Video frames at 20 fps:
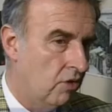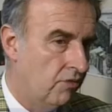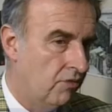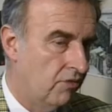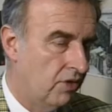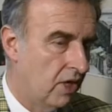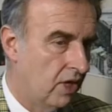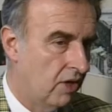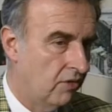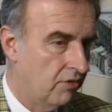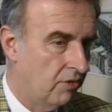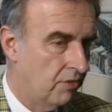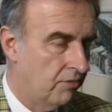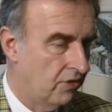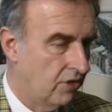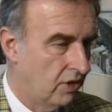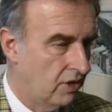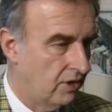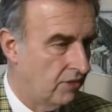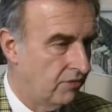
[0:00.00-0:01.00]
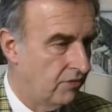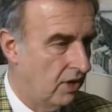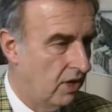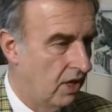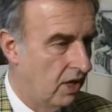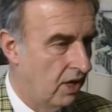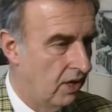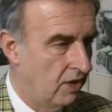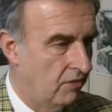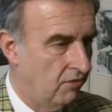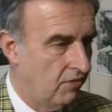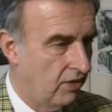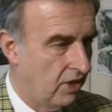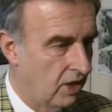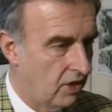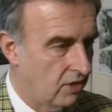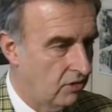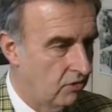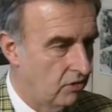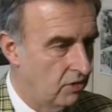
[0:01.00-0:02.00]
Und wir vom Förderverein
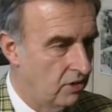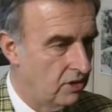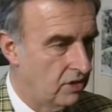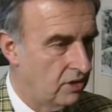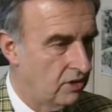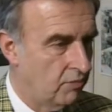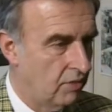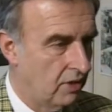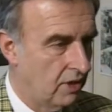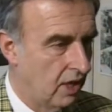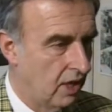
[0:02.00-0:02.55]
wehren uns